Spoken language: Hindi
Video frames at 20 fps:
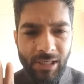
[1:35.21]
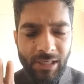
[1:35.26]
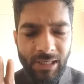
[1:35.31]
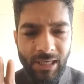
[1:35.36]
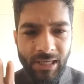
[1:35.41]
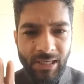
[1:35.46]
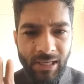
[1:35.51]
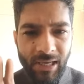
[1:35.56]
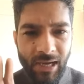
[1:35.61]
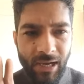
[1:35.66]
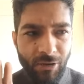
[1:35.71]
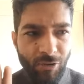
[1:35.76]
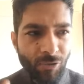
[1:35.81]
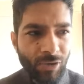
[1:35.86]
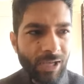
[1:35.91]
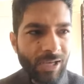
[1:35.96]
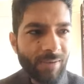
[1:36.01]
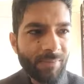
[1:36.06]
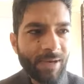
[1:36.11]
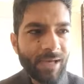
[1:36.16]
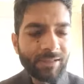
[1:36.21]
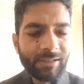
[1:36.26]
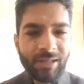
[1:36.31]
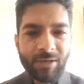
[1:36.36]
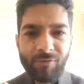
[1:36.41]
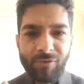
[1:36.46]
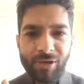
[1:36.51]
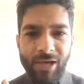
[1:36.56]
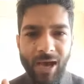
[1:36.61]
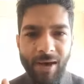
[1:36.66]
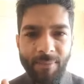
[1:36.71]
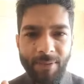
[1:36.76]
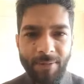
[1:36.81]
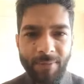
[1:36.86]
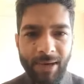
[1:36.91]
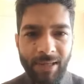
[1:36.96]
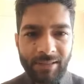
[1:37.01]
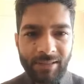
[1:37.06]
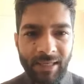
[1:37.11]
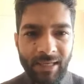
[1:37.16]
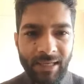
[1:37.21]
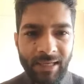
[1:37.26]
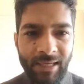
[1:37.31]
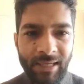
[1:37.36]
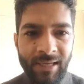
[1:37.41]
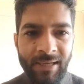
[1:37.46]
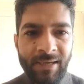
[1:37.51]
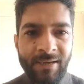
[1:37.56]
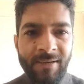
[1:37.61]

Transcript: किन किन के हकों के लिए बात की वो यहां पर बात करेंगे